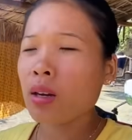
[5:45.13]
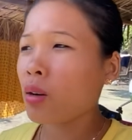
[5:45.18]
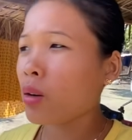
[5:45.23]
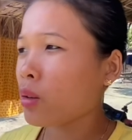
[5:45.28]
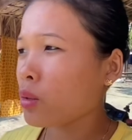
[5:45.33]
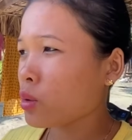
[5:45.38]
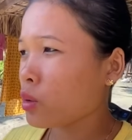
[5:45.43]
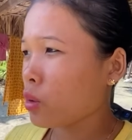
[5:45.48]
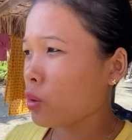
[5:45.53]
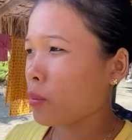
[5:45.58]

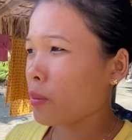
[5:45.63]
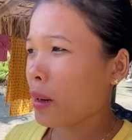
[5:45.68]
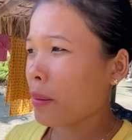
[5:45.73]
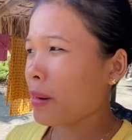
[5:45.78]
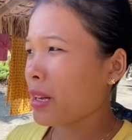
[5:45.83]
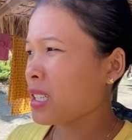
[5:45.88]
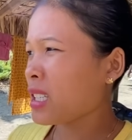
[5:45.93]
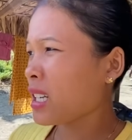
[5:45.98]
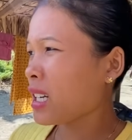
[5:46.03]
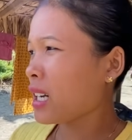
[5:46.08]
और जो
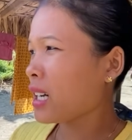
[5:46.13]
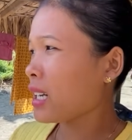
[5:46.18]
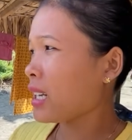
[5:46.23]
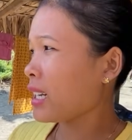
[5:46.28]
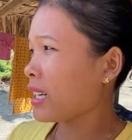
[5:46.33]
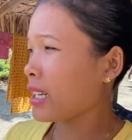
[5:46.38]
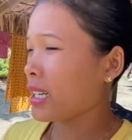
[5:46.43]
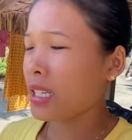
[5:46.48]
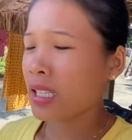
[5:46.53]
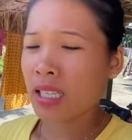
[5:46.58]
मामा जी का
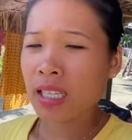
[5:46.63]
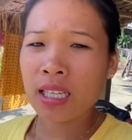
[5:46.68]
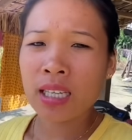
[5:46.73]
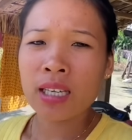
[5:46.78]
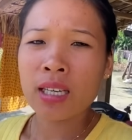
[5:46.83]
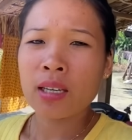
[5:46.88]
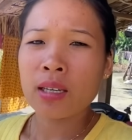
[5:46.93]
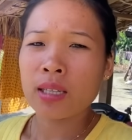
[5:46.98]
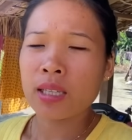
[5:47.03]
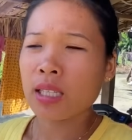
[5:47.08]
लड़की थी
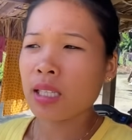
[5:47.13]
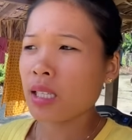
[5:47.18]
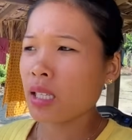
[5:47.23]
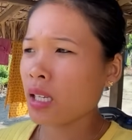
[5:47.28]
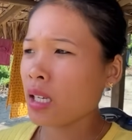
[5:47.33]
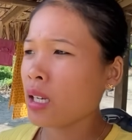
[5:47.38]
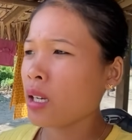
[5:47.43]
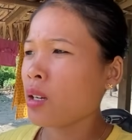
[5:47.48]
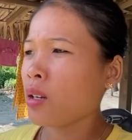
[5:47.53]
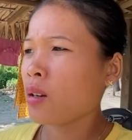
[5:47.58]
दीदी